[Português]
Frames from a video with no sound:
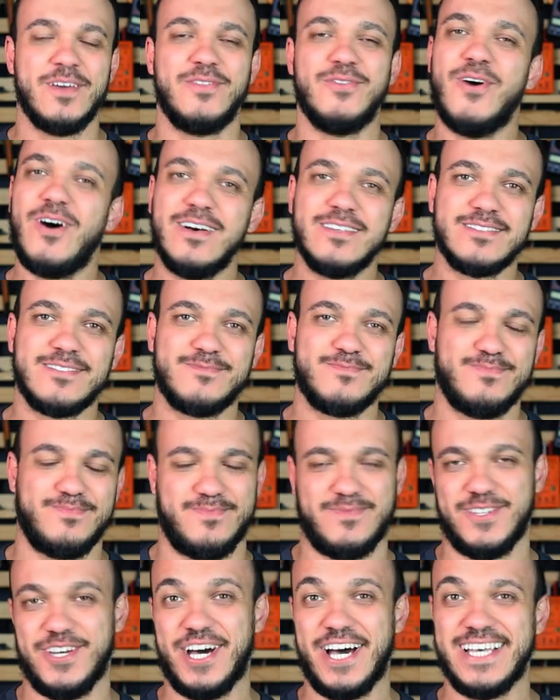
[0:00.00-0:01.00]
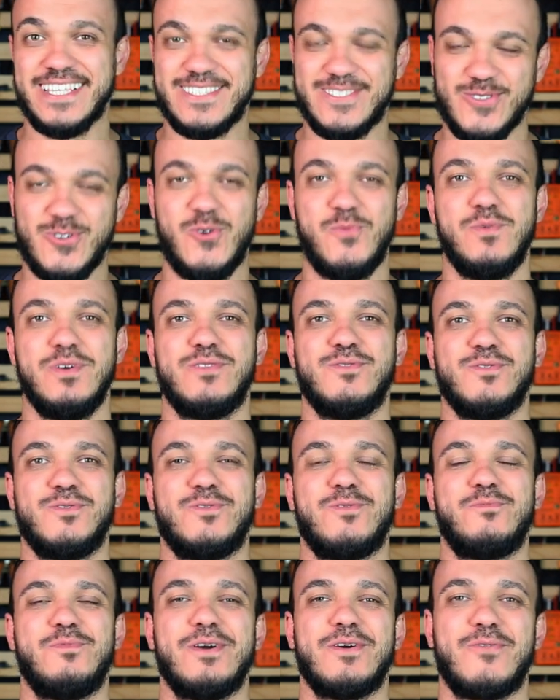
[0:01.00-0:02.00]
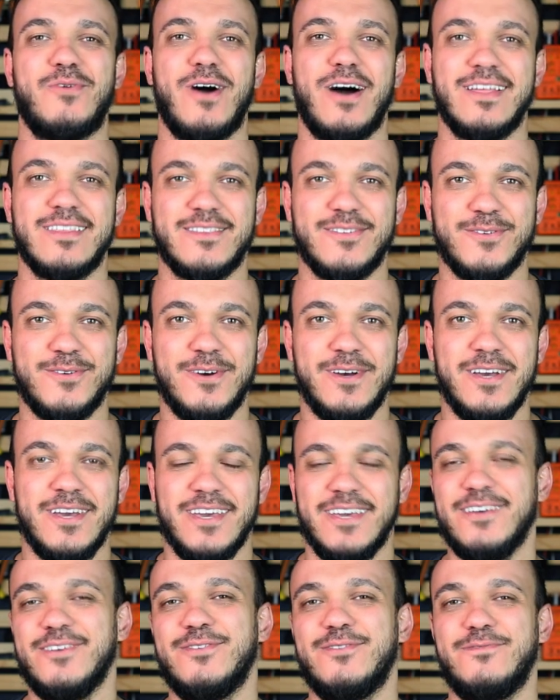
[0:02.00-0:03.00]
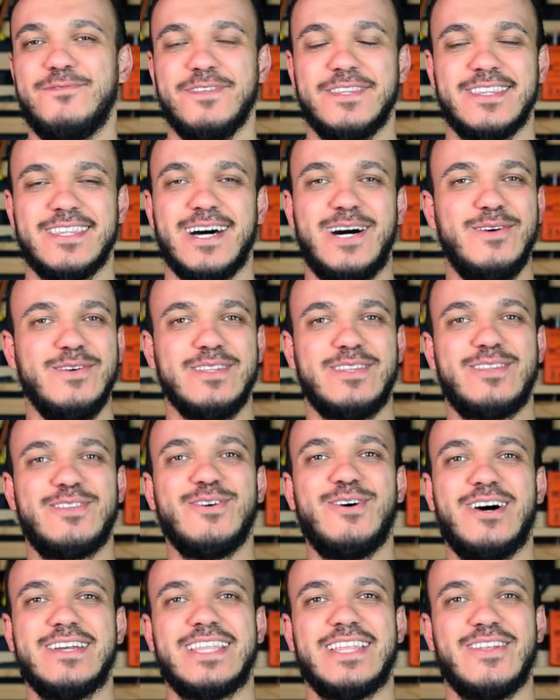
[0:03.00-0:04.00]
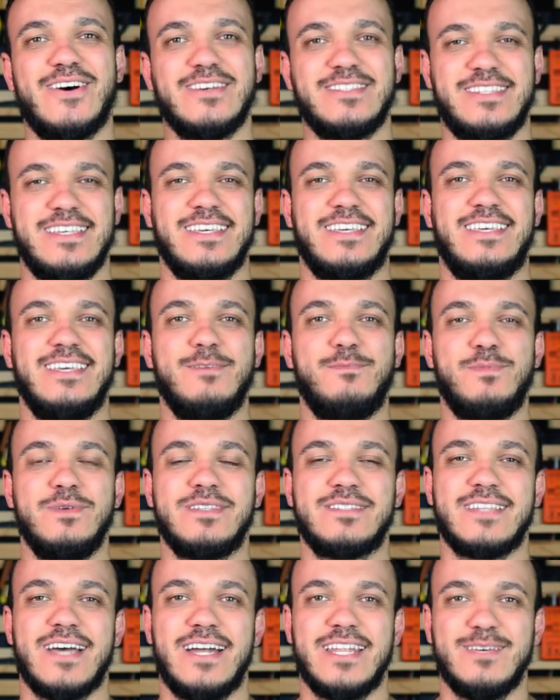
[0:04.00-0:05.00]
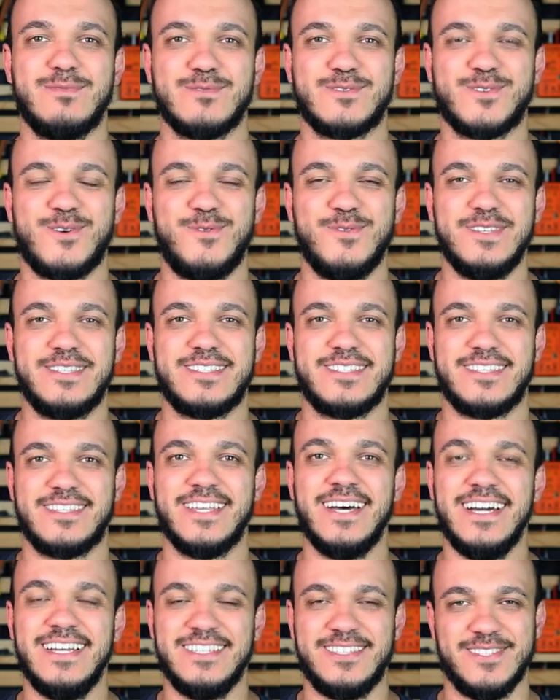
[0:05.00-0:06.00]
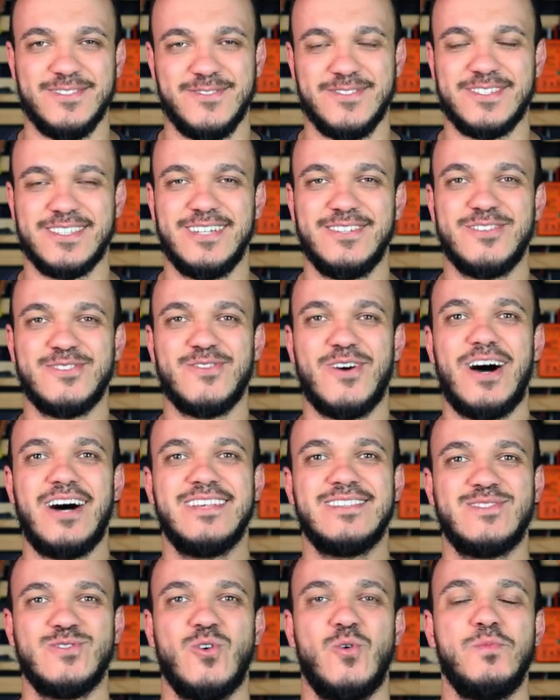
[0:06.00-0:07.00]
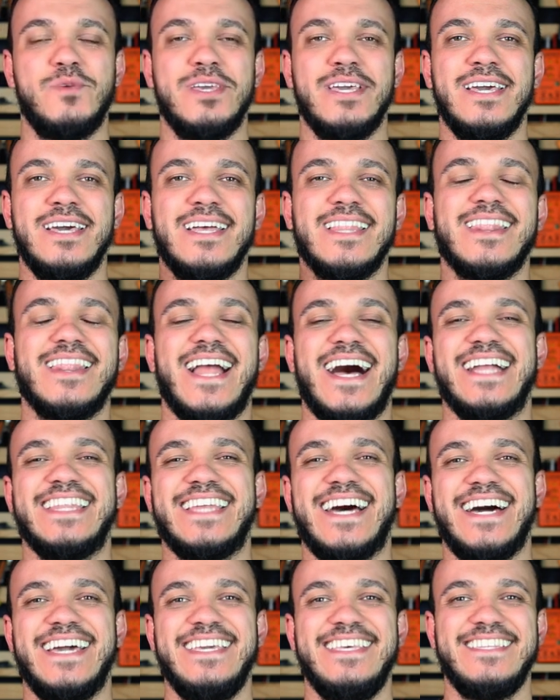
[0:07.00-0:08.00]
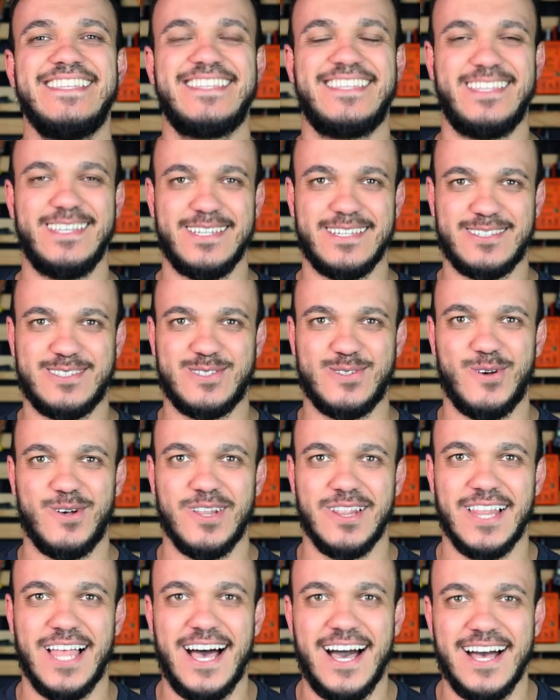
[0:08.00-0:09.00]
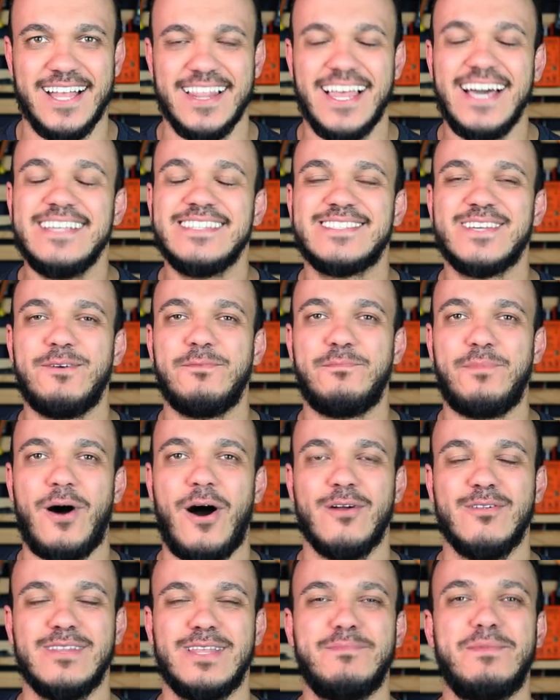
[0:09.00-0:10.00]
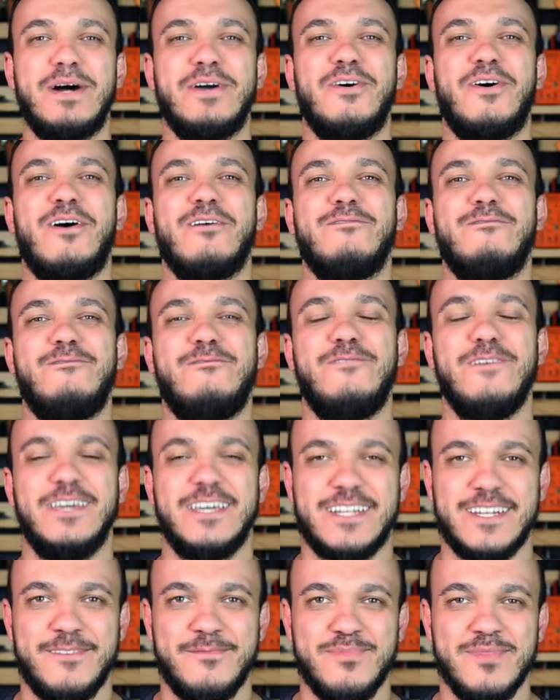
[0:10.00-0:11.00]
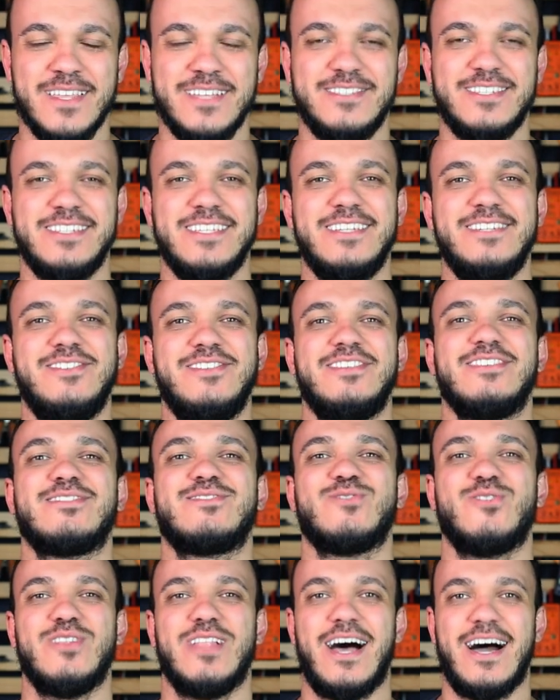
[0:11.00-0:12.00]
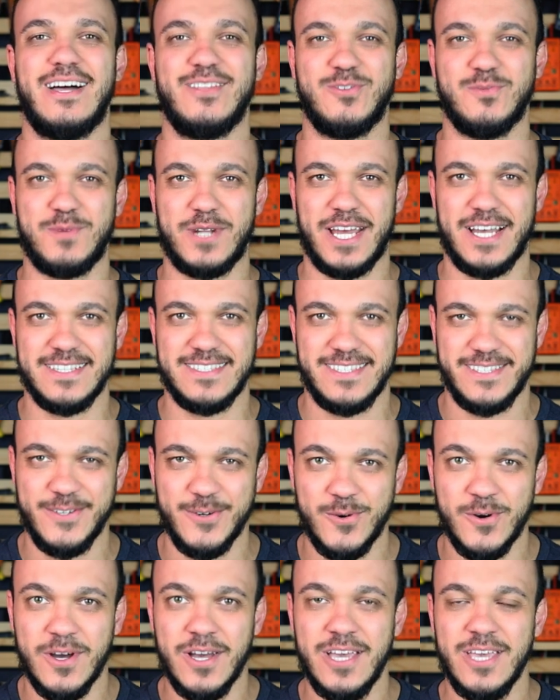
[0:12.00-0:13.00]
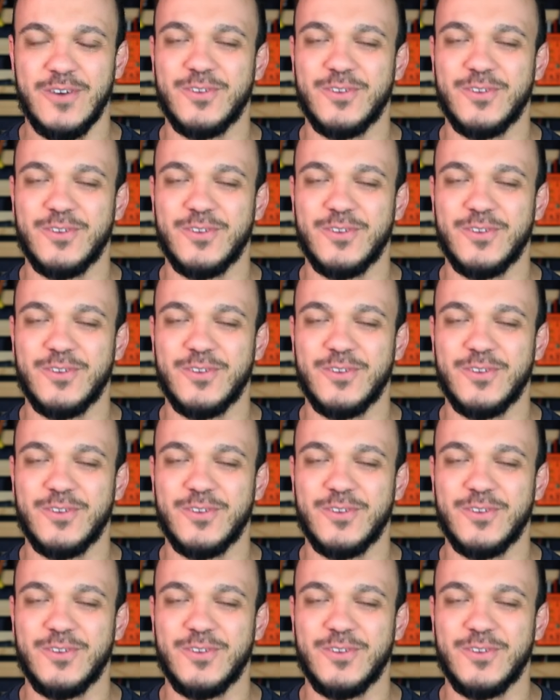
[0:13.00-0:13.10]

Nós, da Zoom, do Grupo E4, eu, Vitão e toda a nossa equipe estaremos com o um stand, o stand do Azume, lá na Intersolar, lá em São Paulo, na maior feira de energia solar do Brasil.